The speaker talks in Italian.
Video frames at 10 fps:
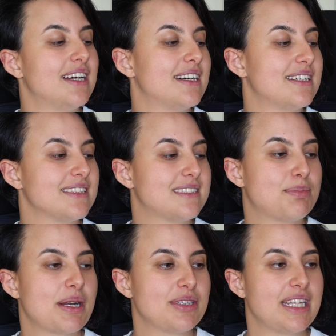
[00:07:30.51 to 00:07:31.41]
eh,
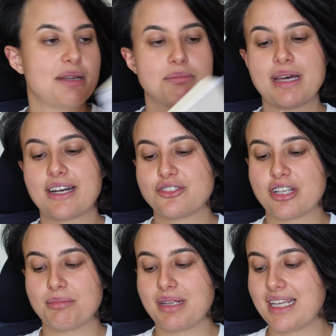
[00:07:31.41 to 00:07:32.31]
spero di
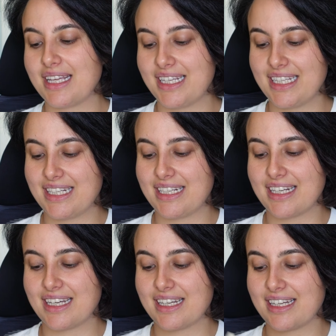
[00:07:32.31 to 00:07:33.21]
rimmergermi
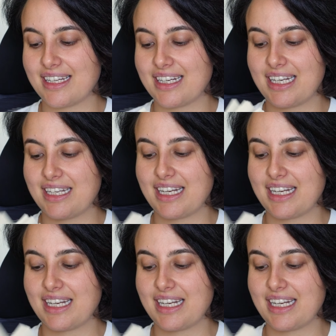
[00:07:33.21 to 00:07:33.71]
in, eh,